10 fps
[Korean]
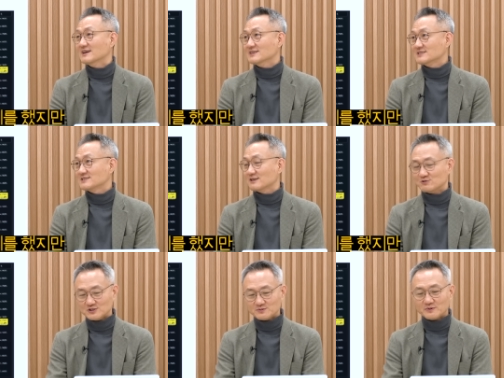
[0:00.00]
실제
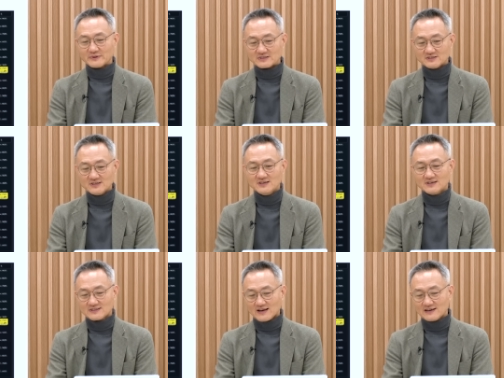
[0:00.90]
뒤집어 봤더니
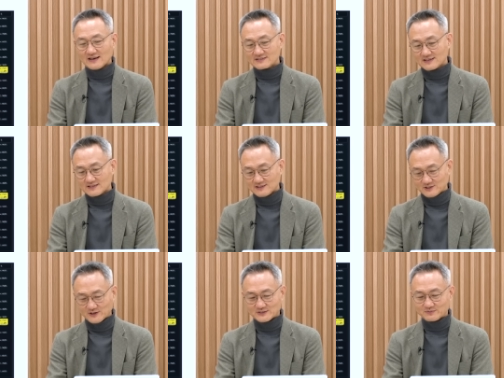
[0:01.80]
다 약세가
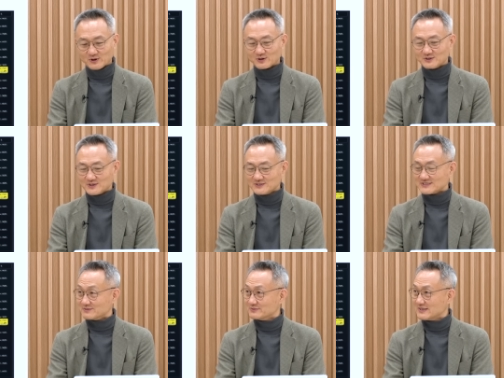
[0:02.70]
됐죠 지금 여기죠
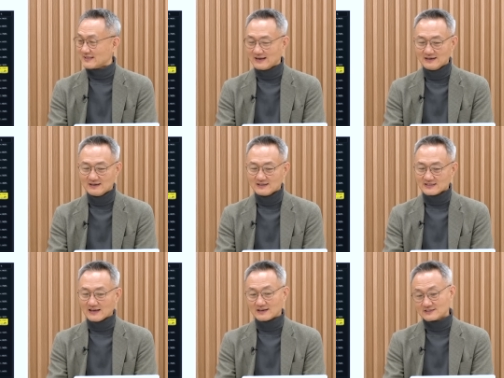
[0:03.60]
지금 세 달
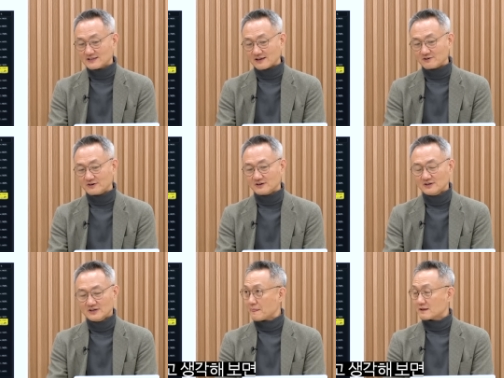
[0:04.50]
다 약세가 된 거예요
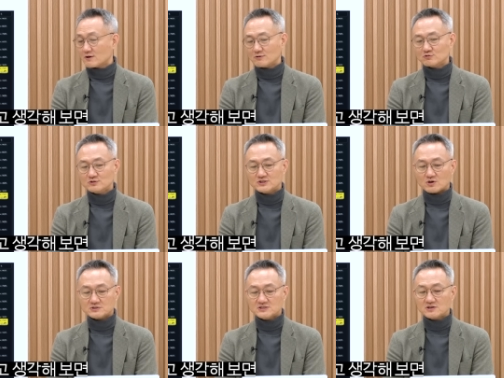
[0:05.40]
결국은
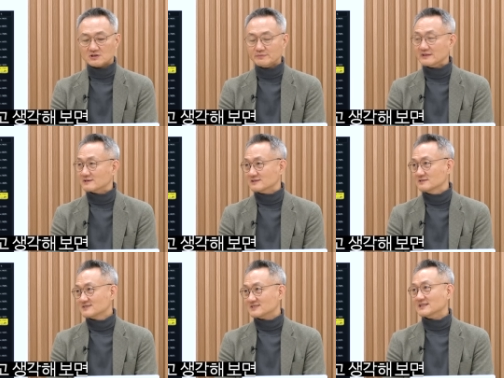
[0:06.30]
정치적
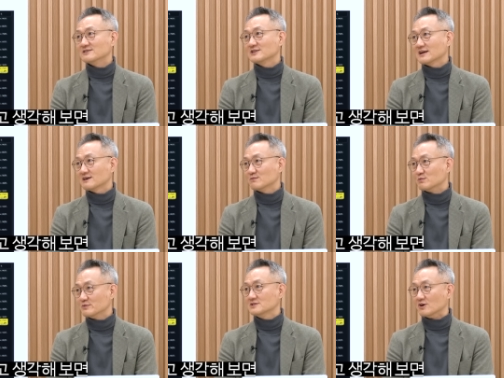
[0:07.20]
이벤트는 지난
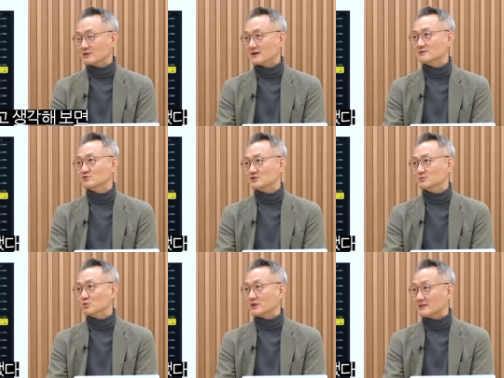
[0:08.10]
생각해보면 영향을 주지
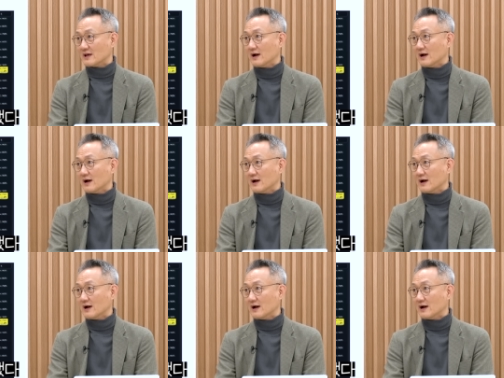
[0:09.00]
못했다.